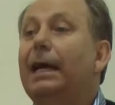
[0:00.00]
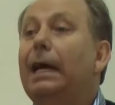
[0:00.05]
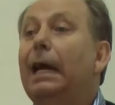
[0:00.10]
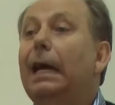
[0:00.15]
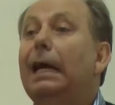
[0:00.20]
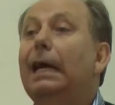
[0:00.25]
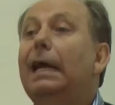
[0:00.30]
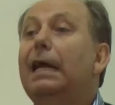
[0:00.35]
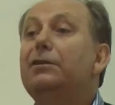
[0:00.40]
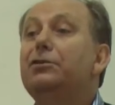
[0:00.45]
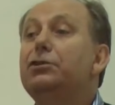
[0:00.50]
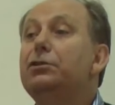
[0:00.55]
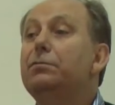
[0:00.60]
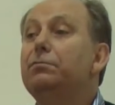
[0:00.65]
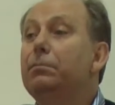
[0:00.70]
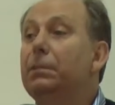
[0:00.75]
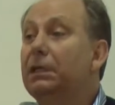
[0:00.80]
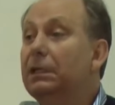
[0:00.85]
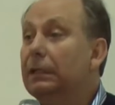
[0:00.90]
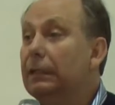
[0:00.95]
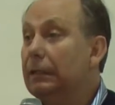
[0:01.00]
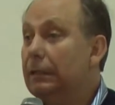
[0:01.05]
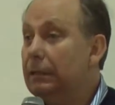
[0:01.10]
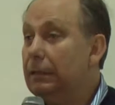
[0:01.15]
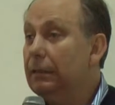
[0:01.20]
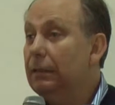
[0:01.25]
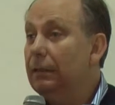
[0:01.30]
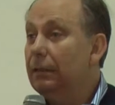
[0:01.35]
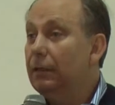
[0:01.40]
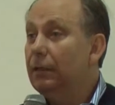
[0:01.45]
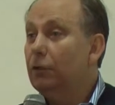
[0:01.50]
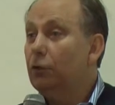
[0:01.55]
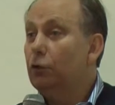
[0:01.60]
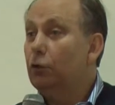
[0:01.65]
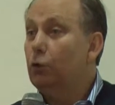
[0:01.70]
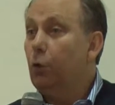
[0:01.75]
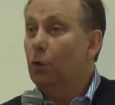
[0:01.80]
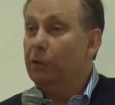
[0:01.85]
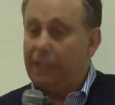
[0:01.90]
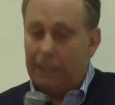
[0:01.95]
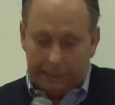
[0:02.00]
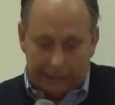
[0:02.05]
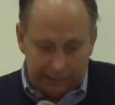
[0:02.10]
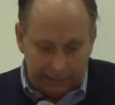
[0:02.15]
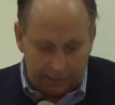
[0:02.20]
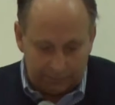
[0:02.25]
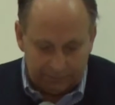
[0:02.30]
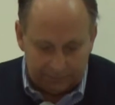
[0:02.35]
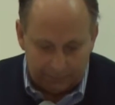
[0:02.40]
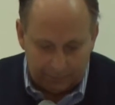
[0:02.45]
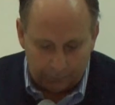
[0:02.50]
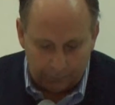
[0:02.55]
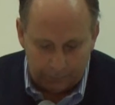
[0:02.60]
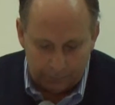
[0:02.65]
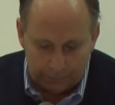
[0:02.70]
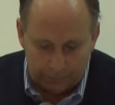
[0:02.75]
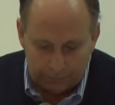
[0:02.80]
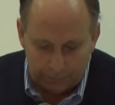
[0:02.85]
redimir toda a criação.